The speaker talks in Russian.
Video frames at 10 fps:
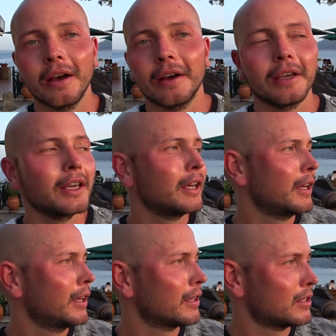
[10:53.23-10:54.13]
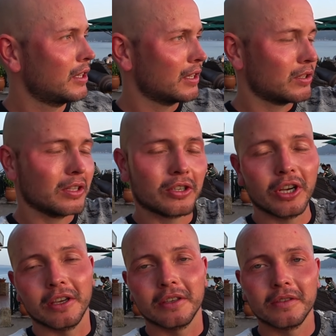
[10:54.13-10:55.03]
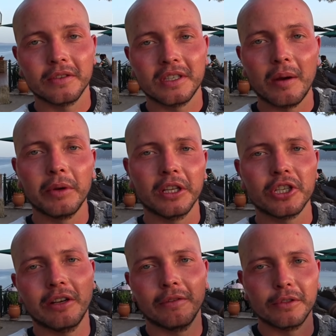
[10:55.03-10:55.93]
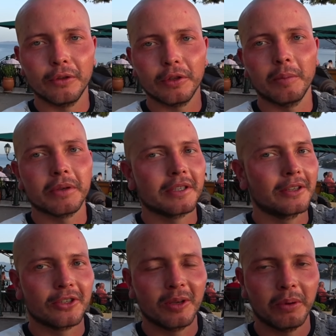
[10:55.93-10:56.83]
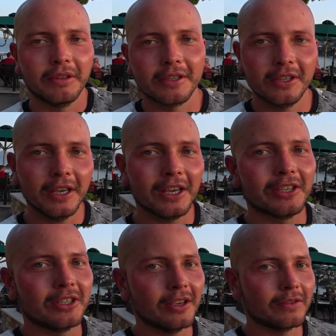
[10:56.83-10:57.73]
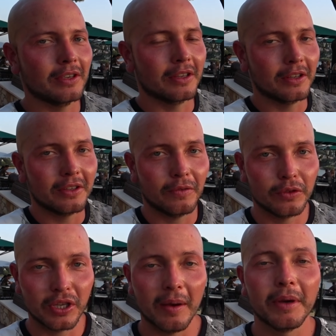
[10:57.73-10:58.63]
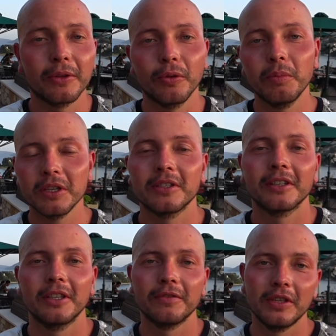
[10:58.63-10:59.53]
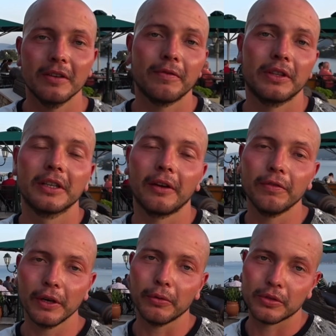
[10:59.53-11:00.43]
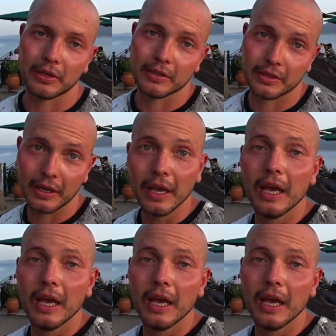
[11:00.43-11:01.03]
А, и здесь же самое начало взлетной посадочной полосы, и здесь все, самое то место, где все фотографируются с